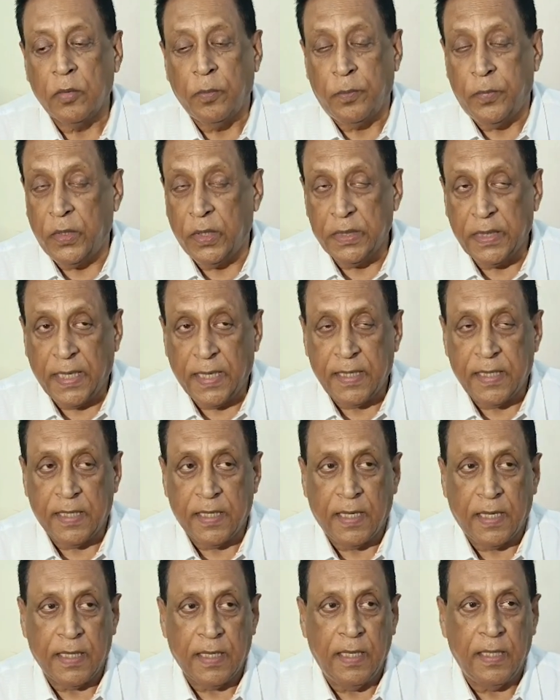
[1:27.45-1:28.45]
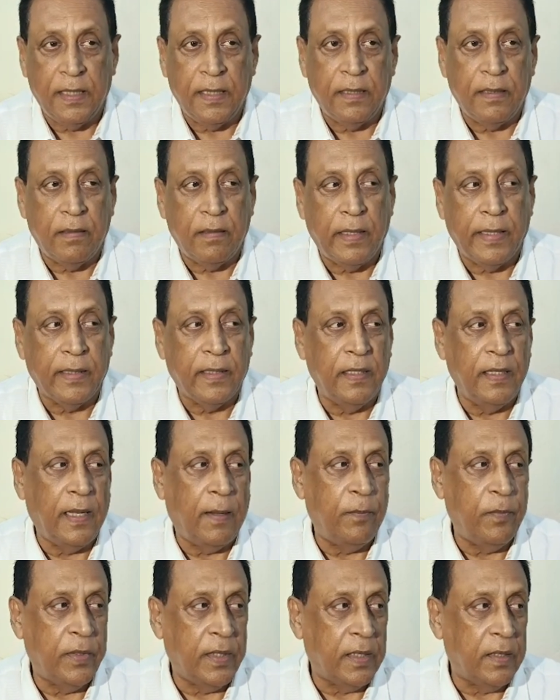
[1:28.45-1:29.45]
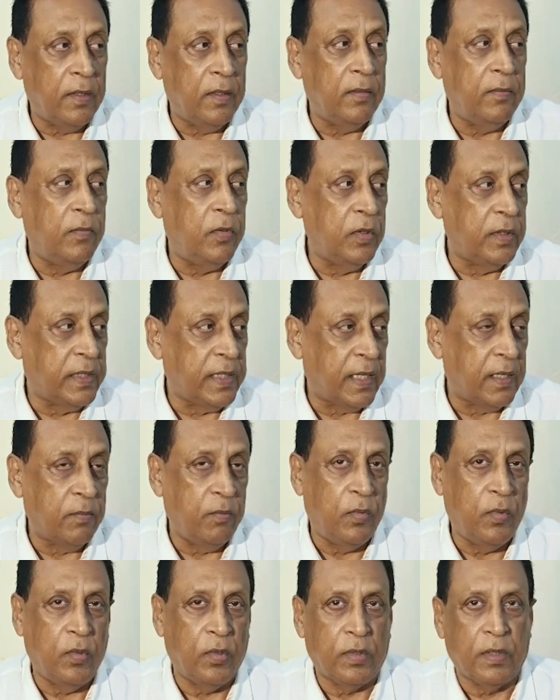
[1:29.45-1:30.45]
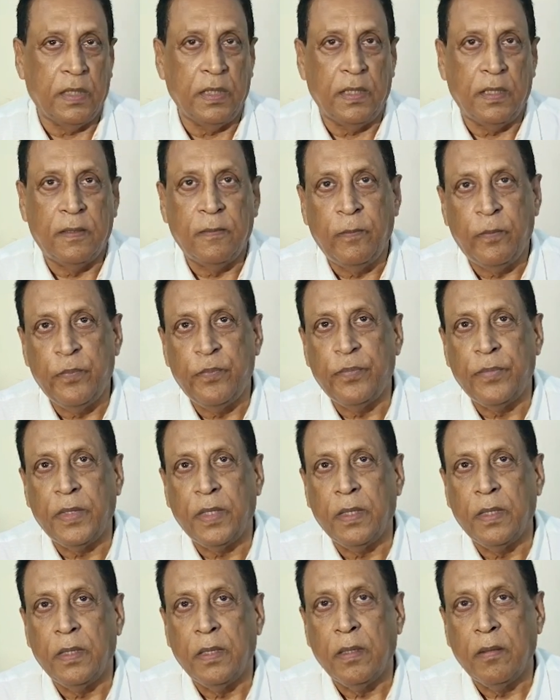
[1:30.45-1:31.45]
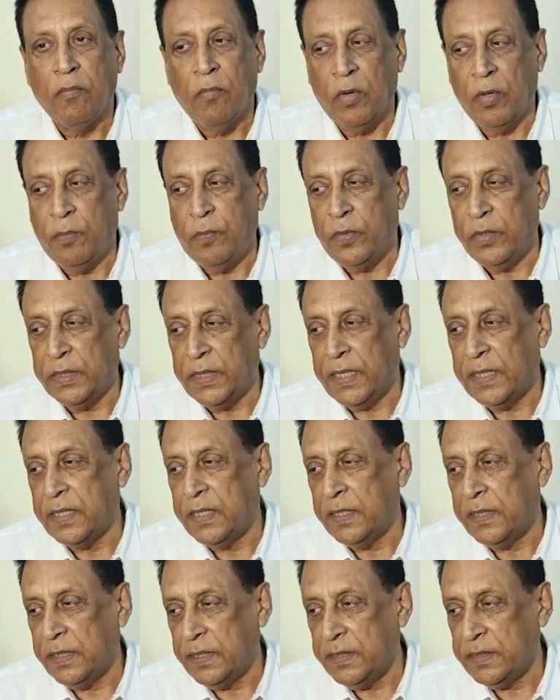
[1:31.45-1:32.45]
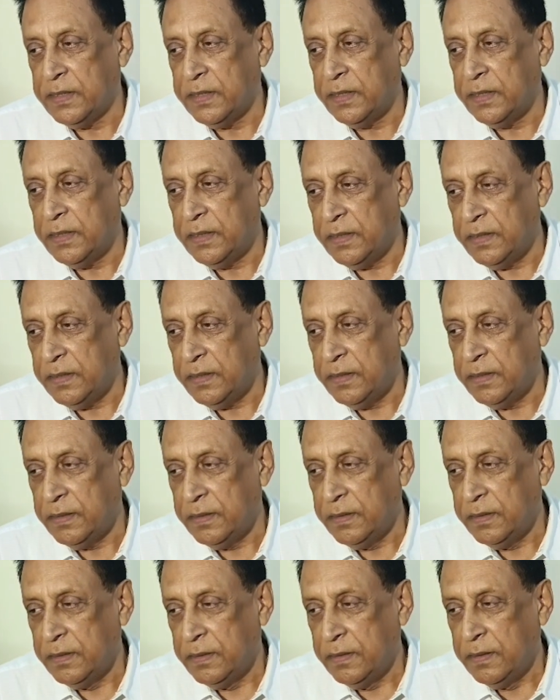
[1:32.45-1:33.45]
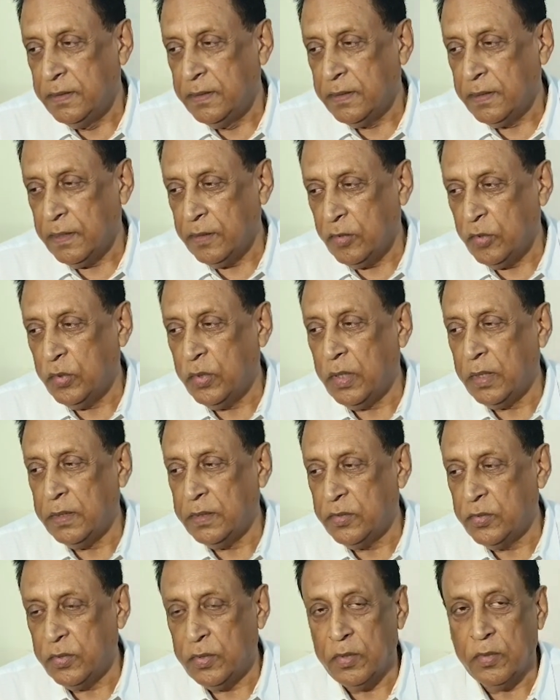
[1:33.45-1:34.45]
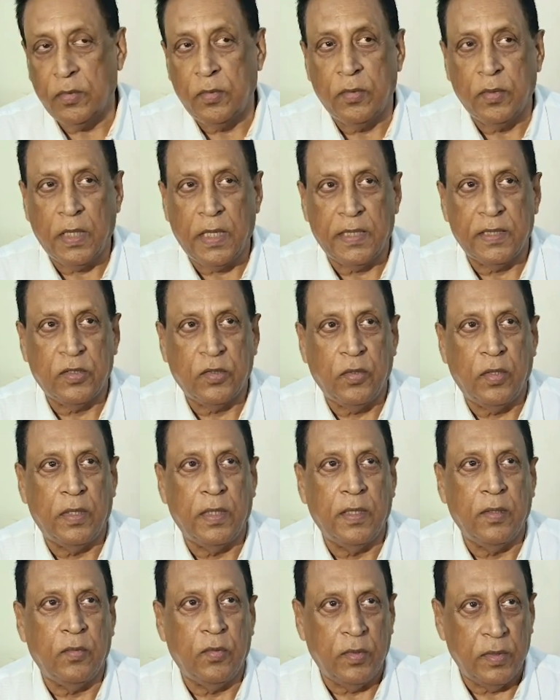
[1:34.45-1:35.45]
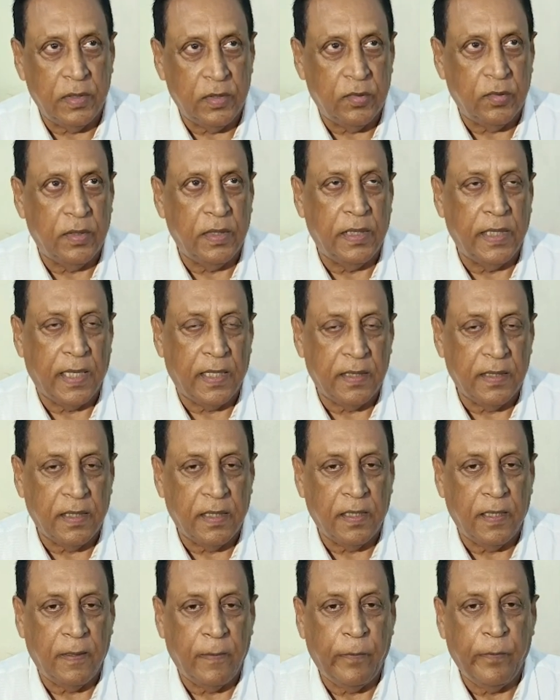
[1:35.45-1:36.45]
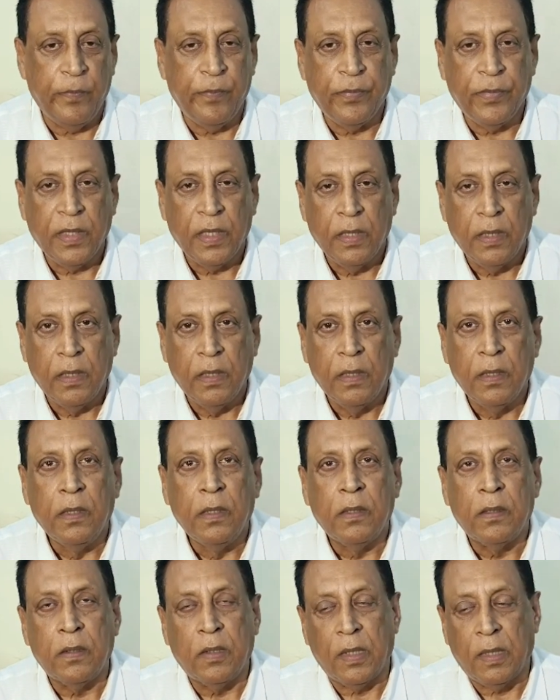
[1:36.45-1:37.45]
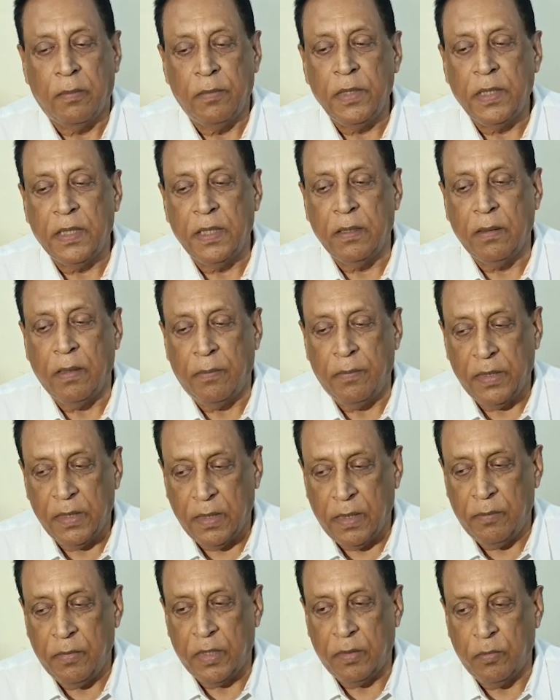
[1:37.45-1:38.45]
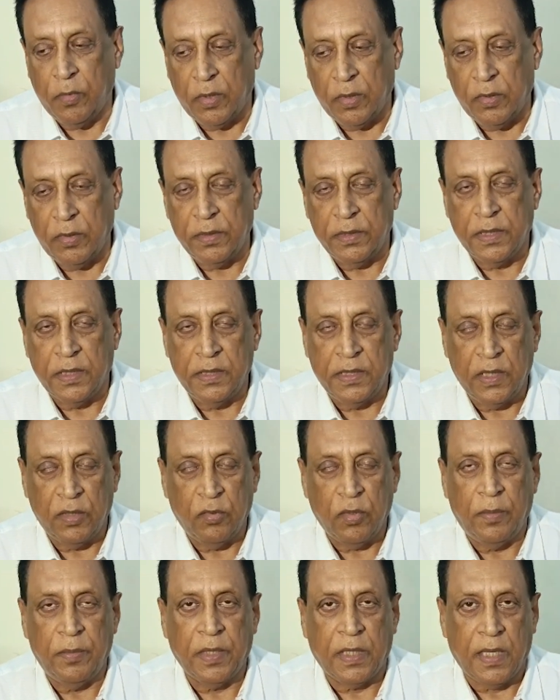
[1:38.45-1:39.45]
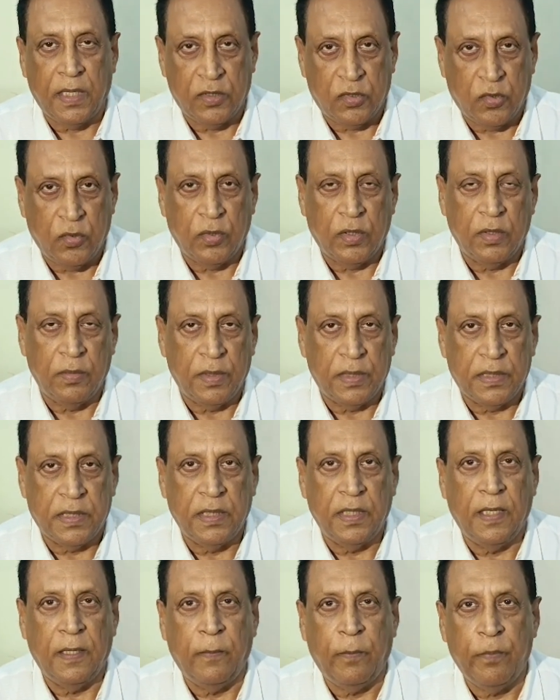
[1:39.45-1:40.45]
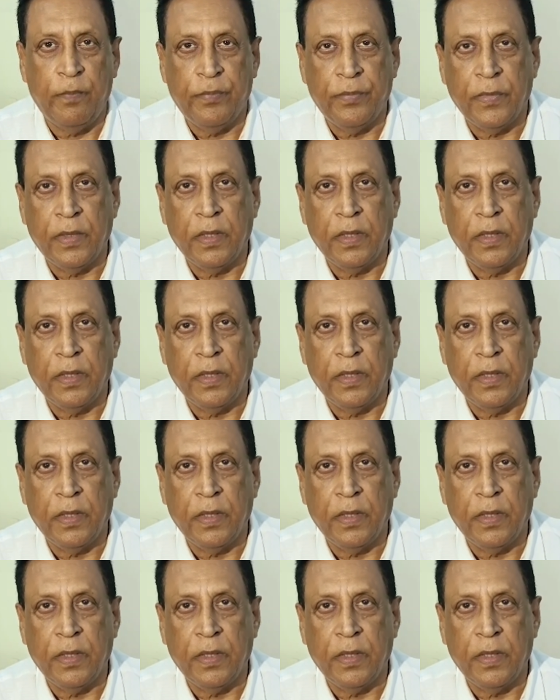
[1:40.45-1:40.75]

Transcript: তো পদ আঁকড়ে রাখলে একদিন আপনারাও বলতে আরম্ভ করতেন বলে পদ আঁকড়ে রেখেছে কিন্তু দলের জন্য কোনো কাজ করে না কোনো কিছুতে দেখা যায় না আমি কি আমার আমার মনে হয়েছে যেহেতু আমি কাজ করতে পারছি না